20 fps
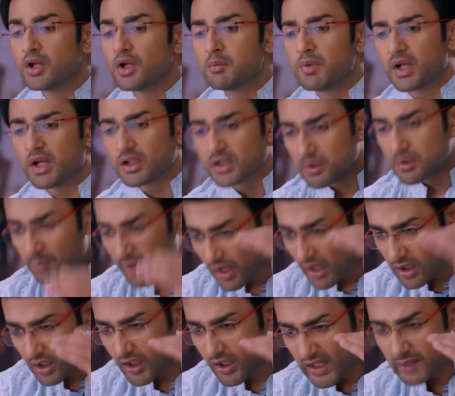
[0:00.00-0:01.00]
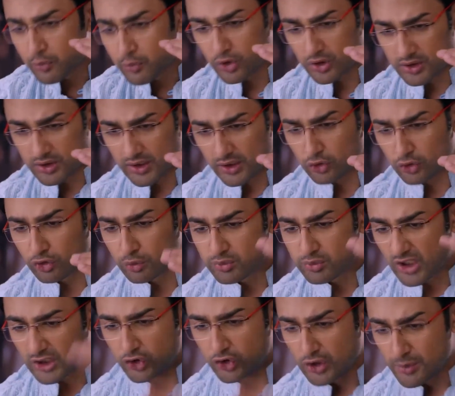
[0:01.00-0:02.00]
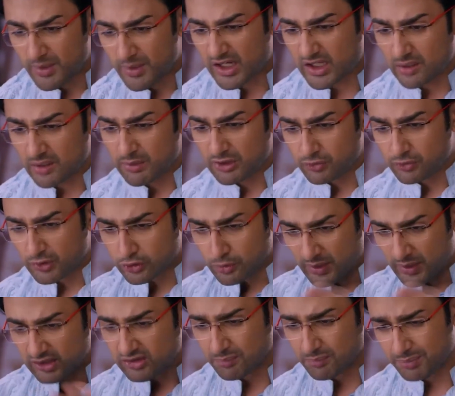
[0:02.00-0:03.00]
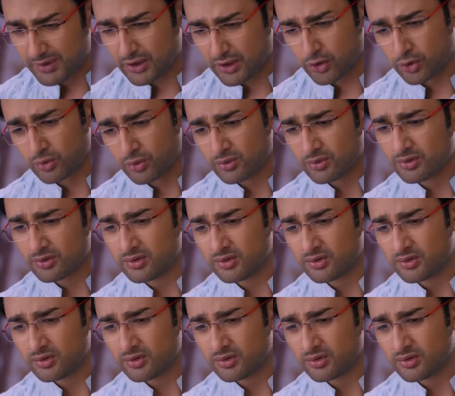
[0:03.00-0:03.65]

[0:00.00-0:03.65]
معقول هالحكي انا مزعوج وانت بدك ياني اعمل لك تدليك لراسك